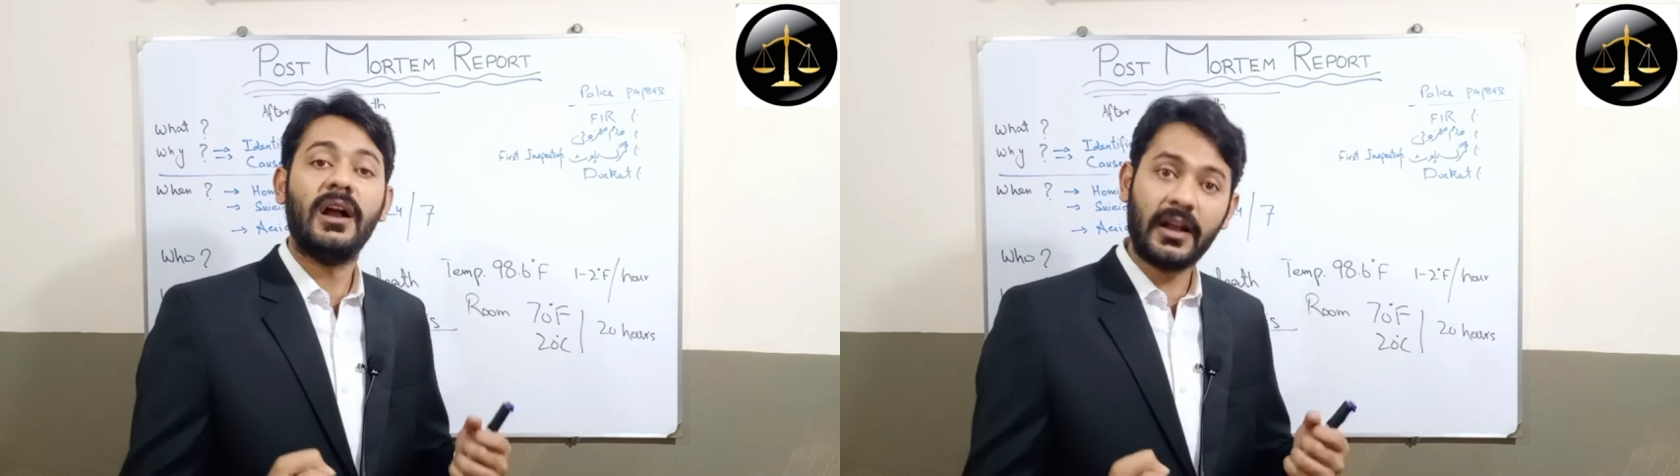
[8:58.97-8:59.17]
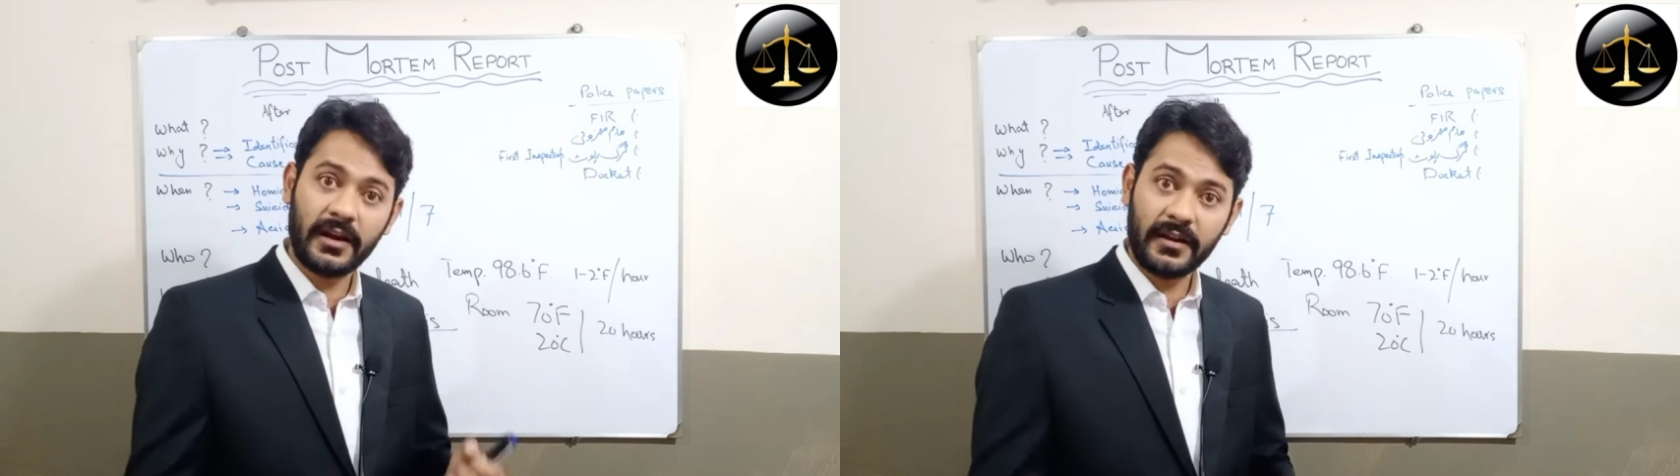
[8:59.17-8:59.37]

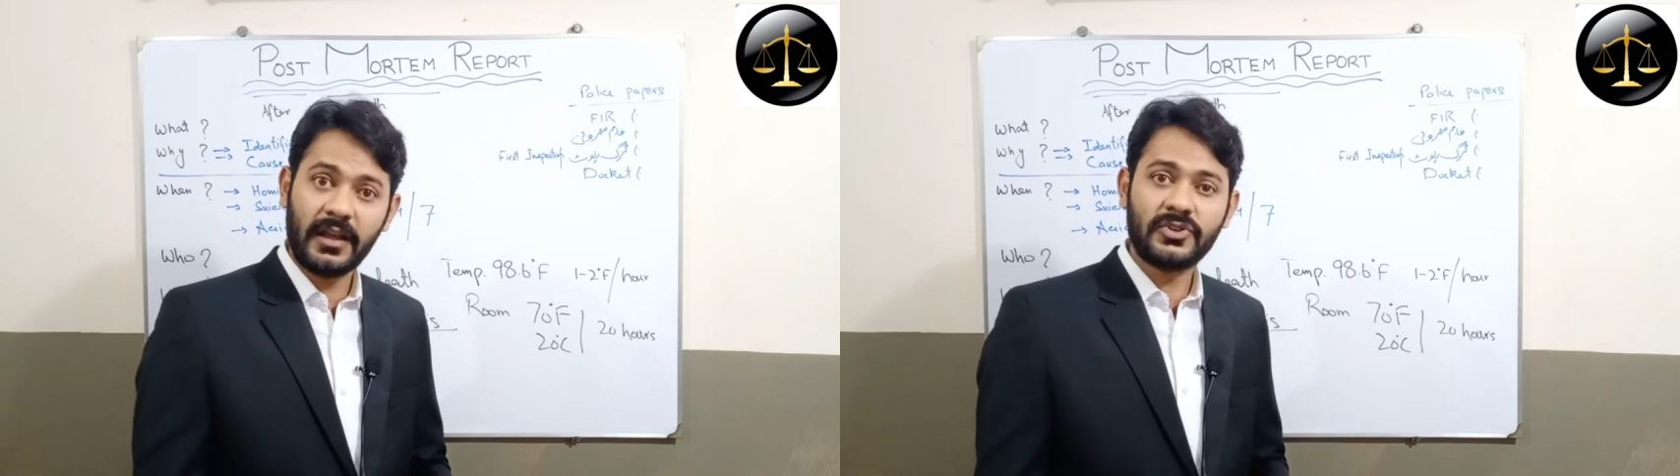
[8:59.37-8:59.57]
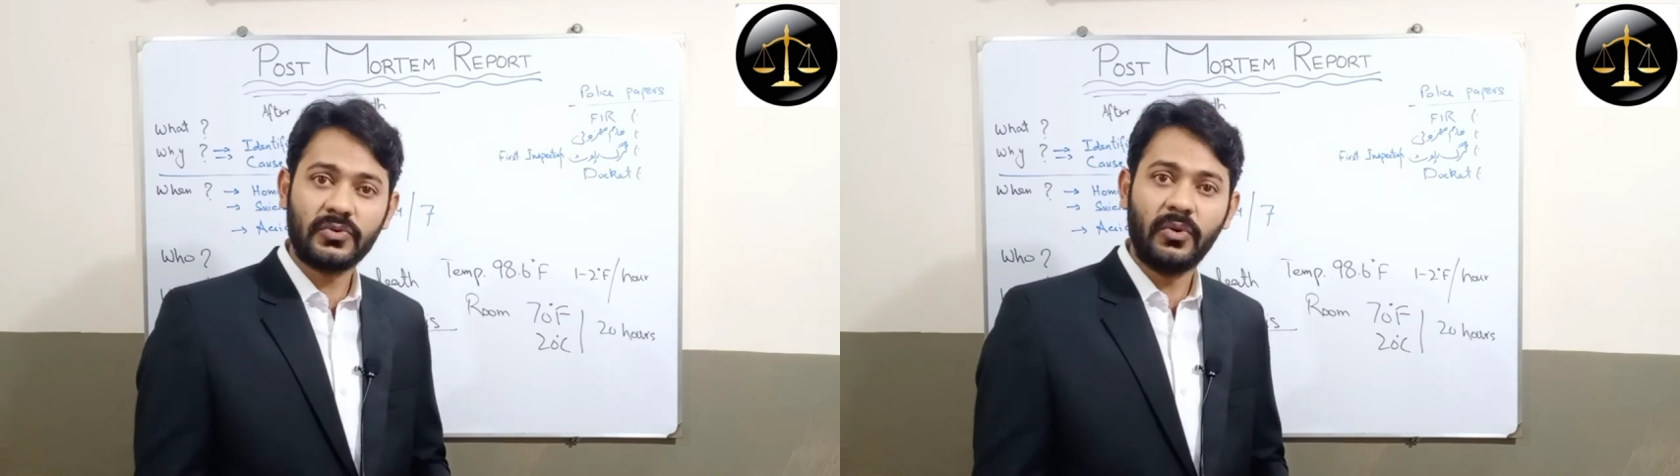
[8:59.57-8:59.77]

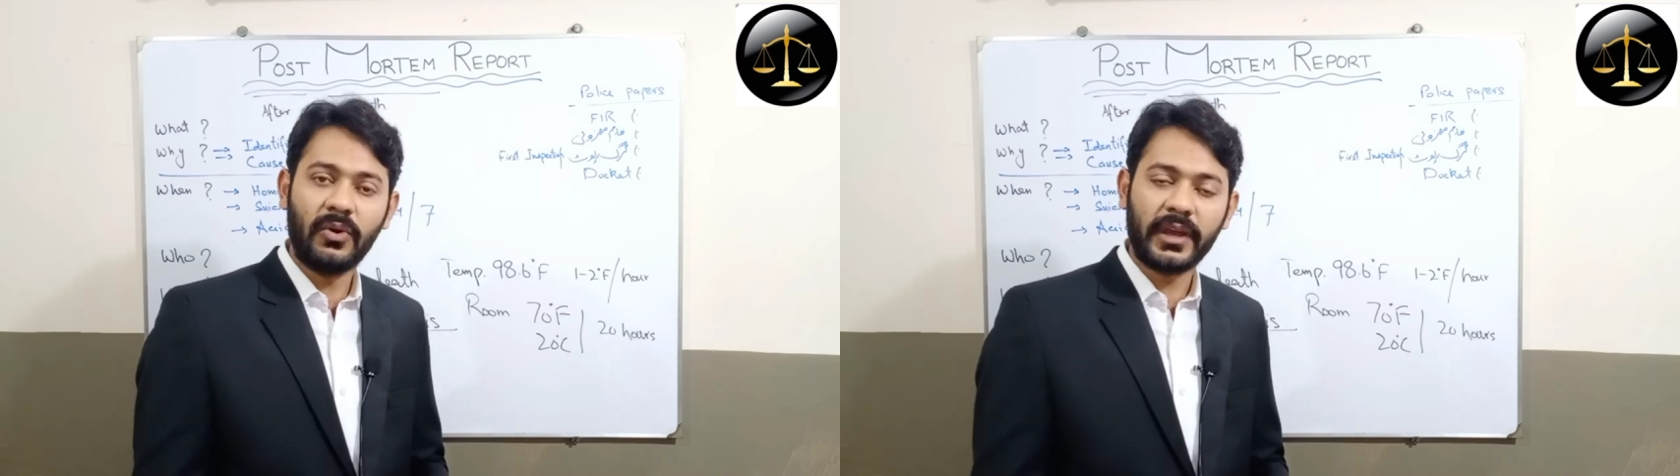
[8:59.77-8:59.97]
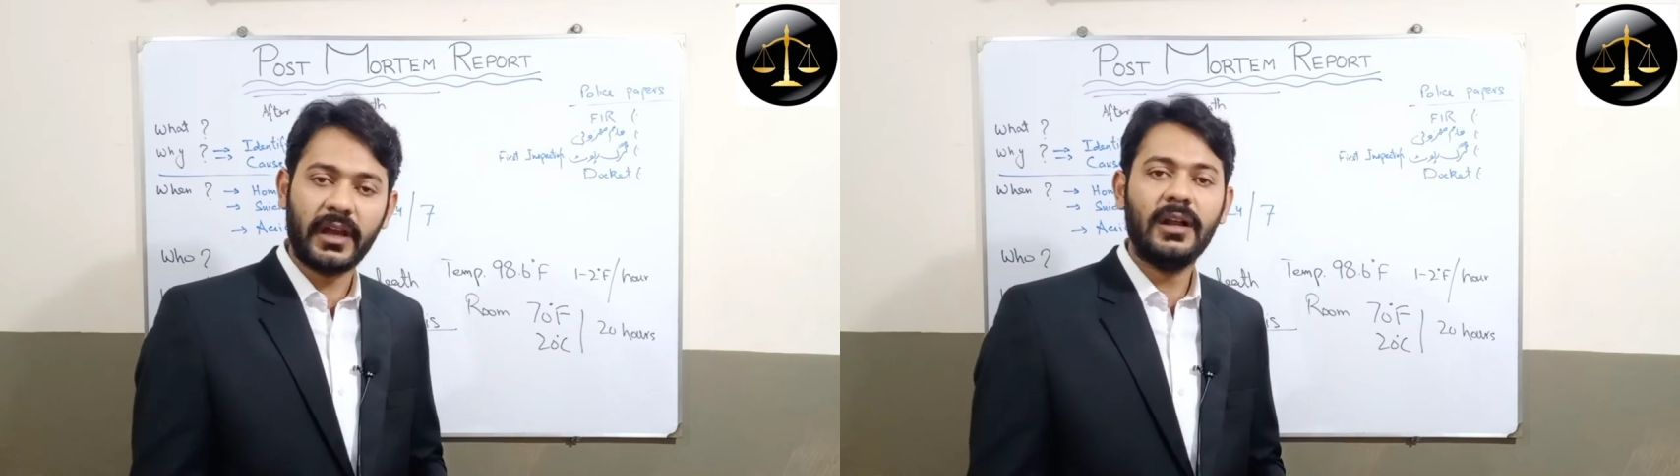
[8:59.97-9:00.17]
अकड़ना शुरू
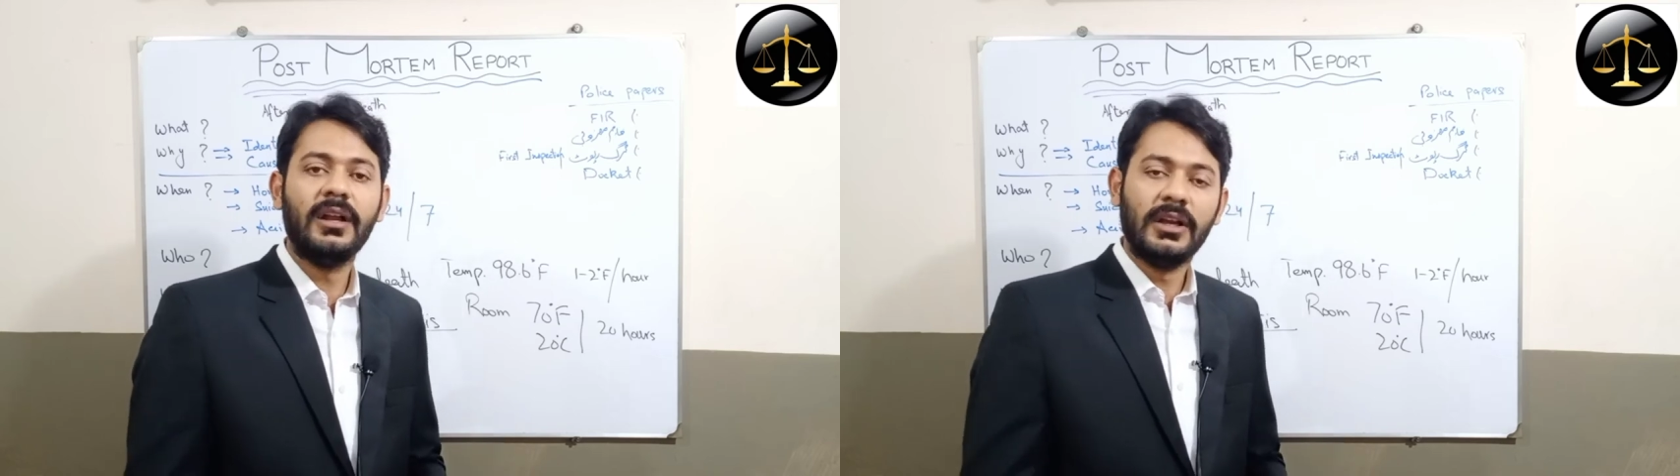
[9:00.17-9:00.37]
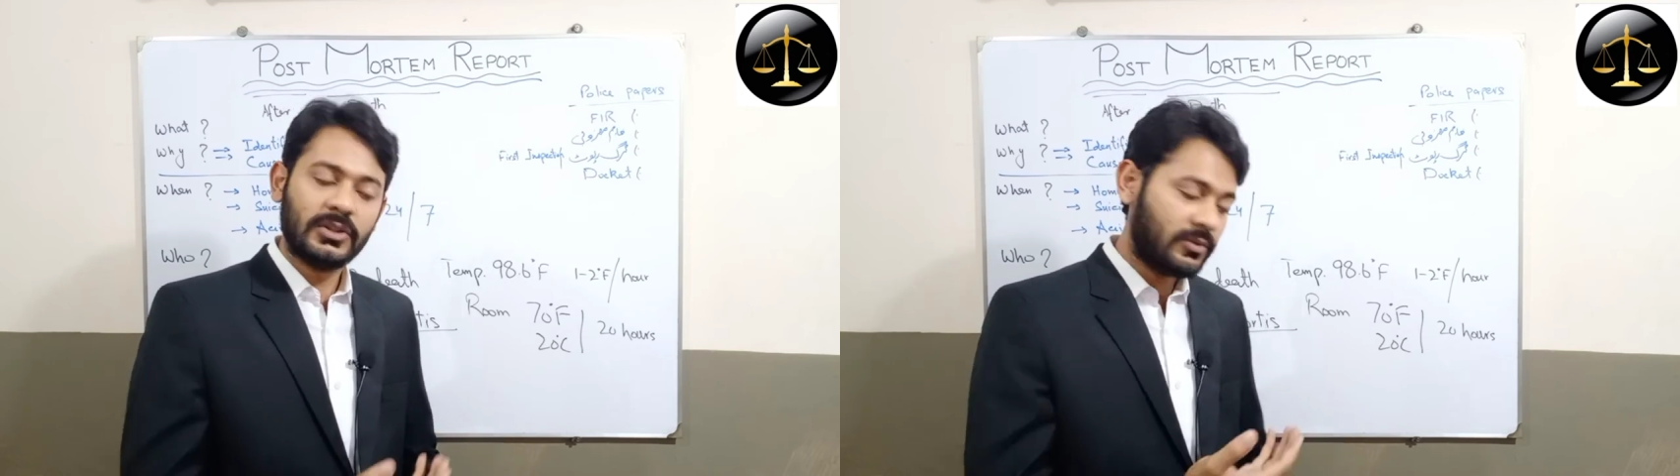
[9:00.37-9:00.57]
हो गया
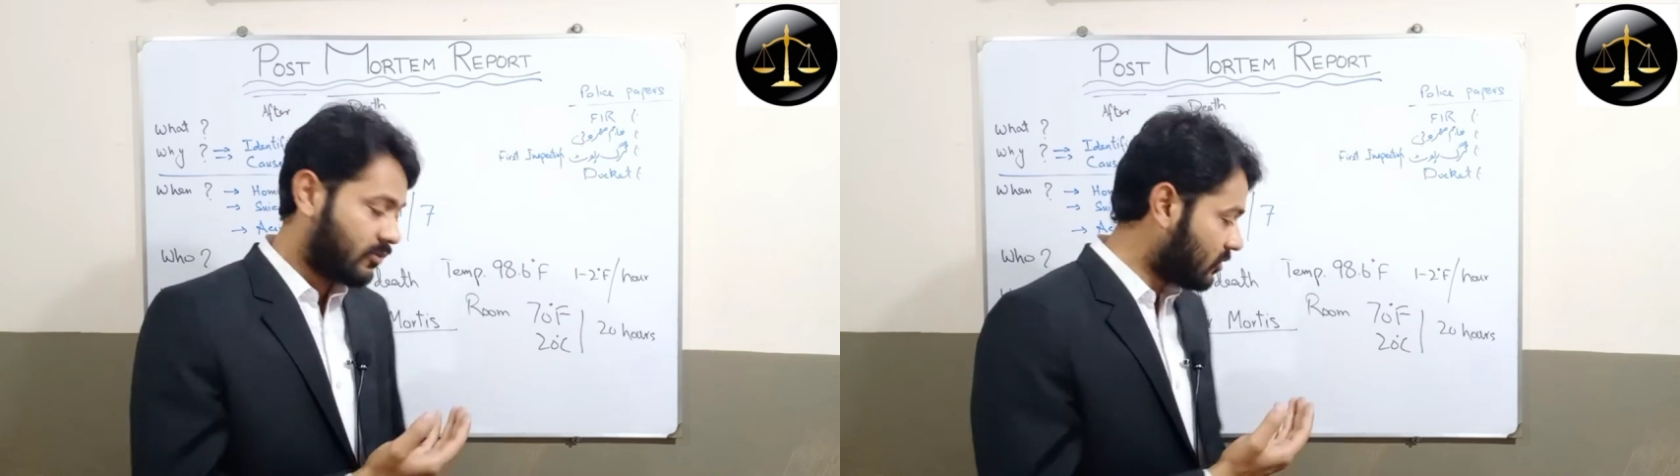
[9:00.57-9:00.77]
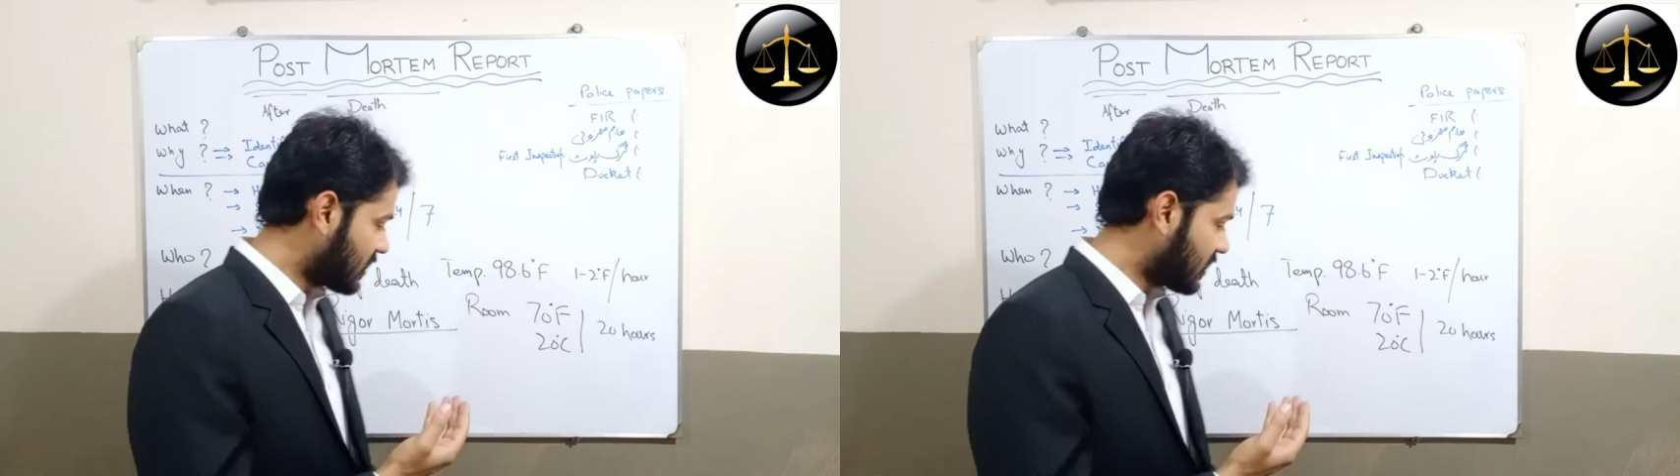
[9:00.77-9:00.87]
तो वो